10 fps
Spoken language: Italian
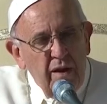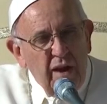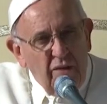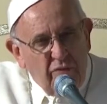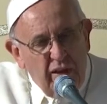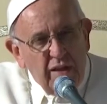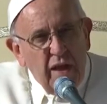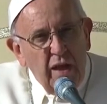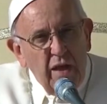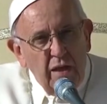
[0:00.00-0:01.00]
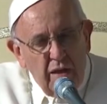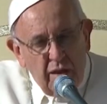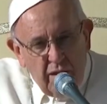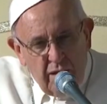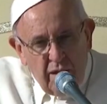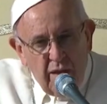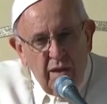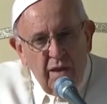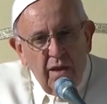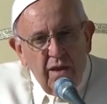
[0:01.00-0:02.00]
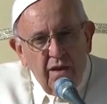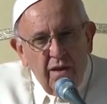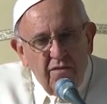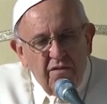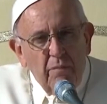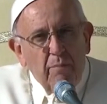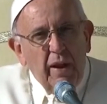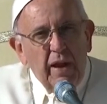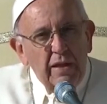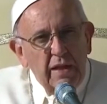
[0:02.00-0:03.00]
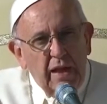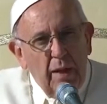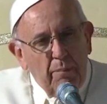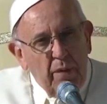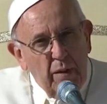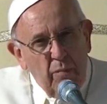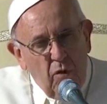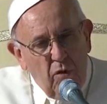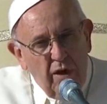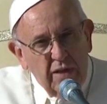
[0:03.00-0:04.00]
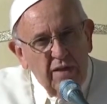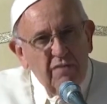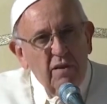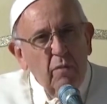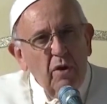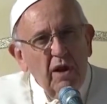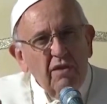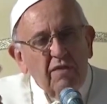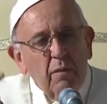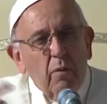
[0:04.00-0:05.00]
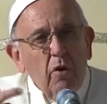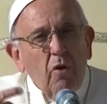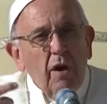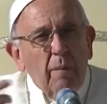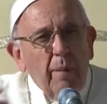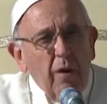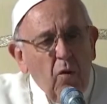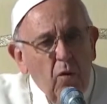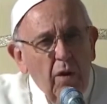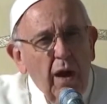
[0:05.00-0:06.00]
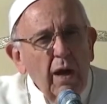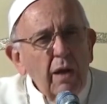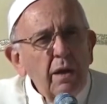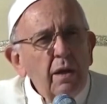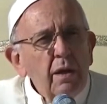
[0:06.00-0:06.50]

La fede si predica prima con la testimonianza e poi con la parola,